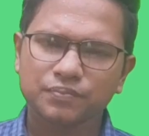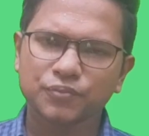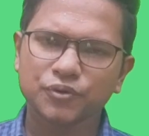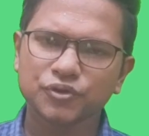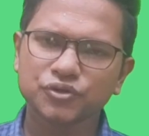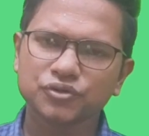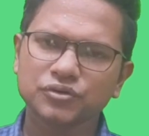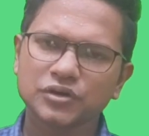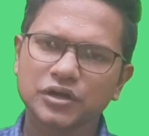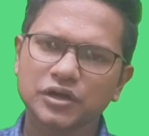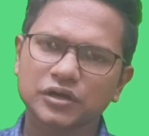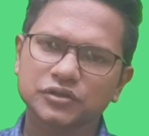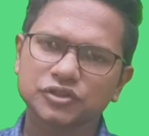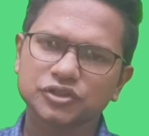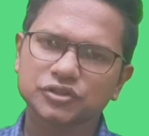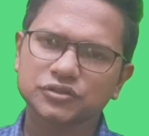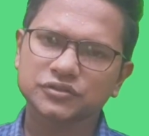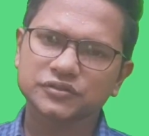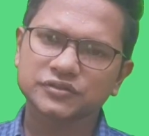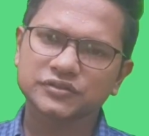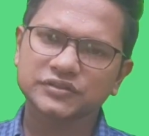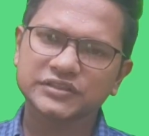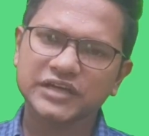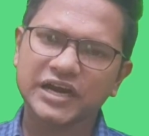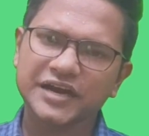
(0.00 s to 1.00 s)
বন্ধুরা
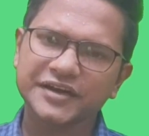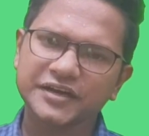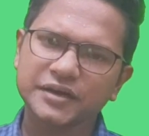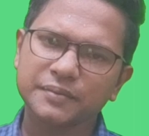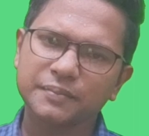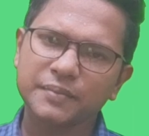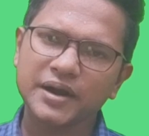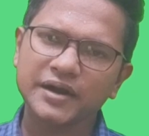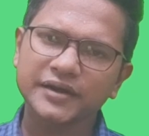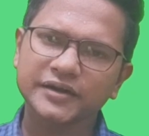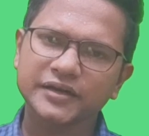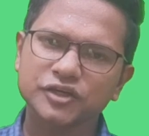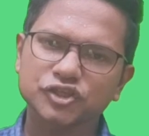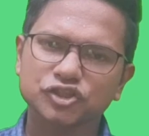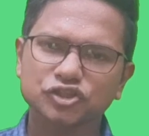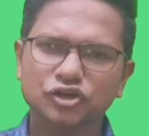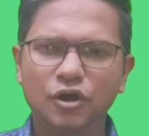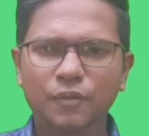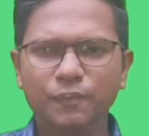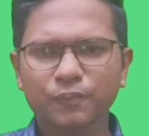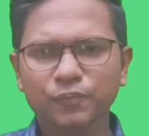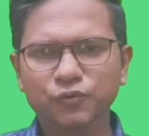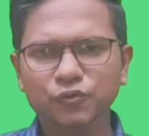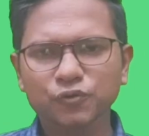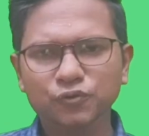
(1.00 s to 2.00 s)
চারটা মালটা
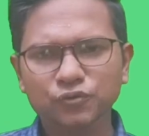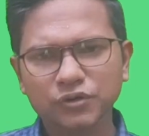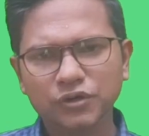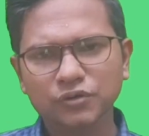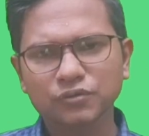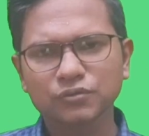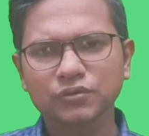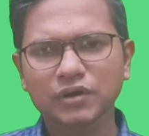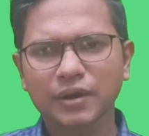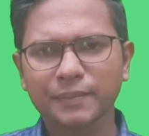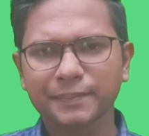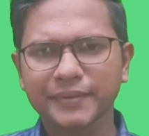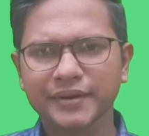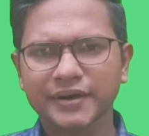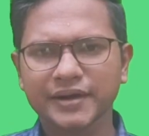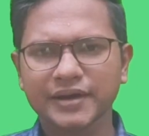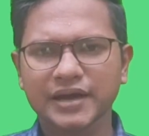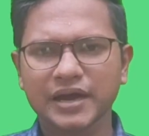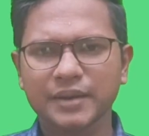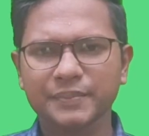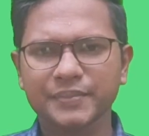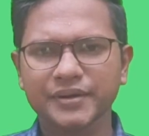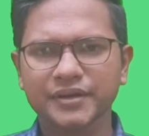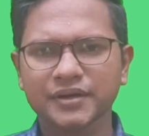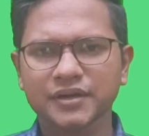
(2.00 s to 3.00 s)
সব টুকরোগুলো আপনারা
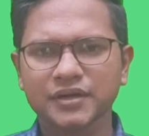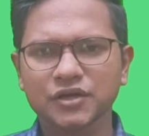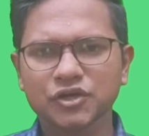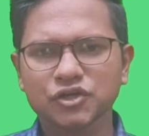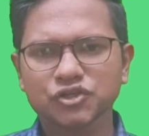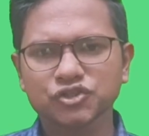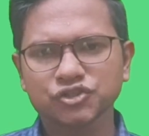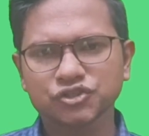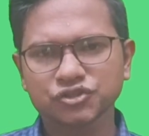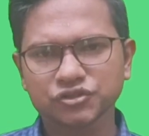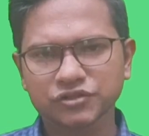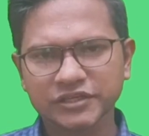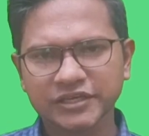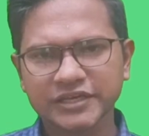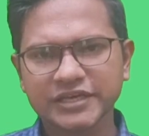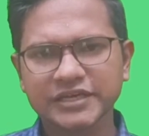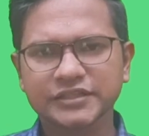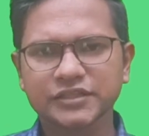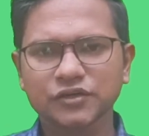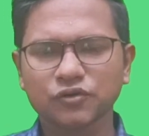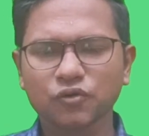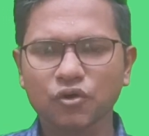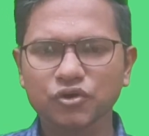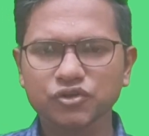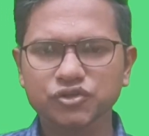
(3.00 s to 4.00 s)
খাবেন যদি
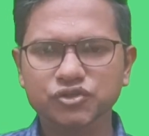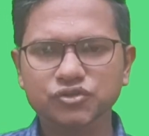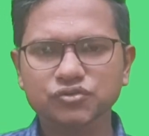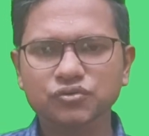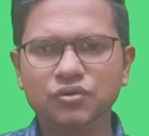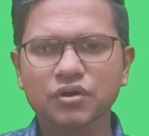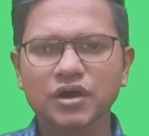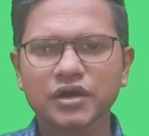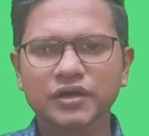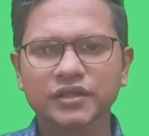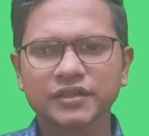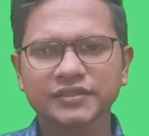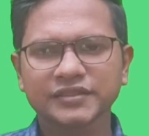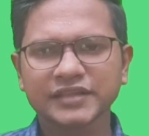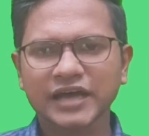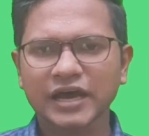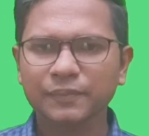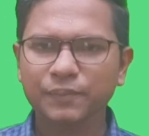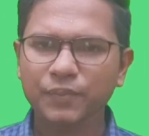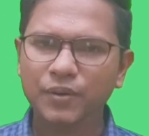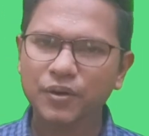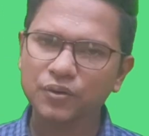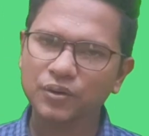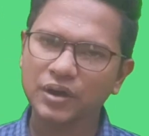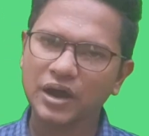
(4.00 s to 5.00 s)
খেতে কষ্ট হয়
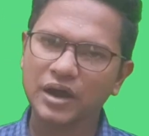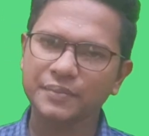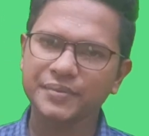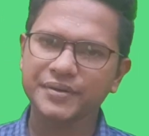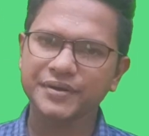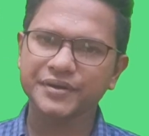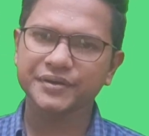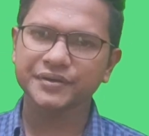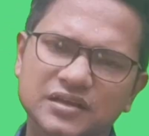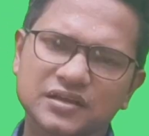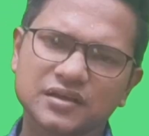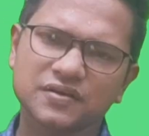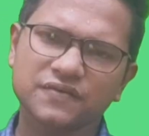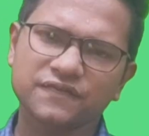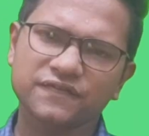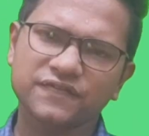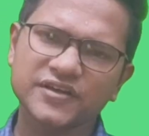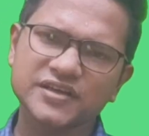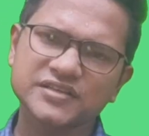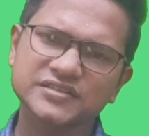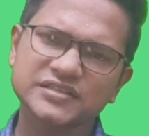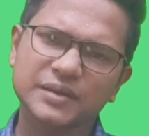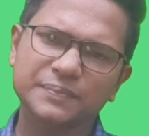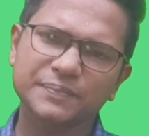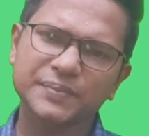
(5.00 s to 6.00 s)
তারপরও খাবেন
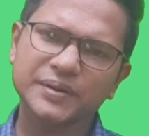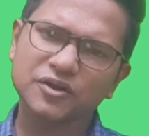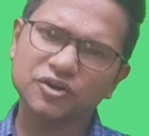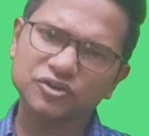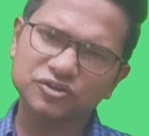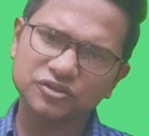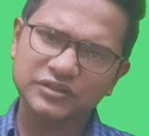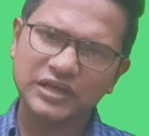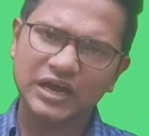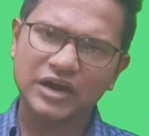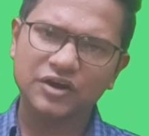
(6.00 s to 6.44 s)
ফ্রেন্ডস আপনারা হয়তো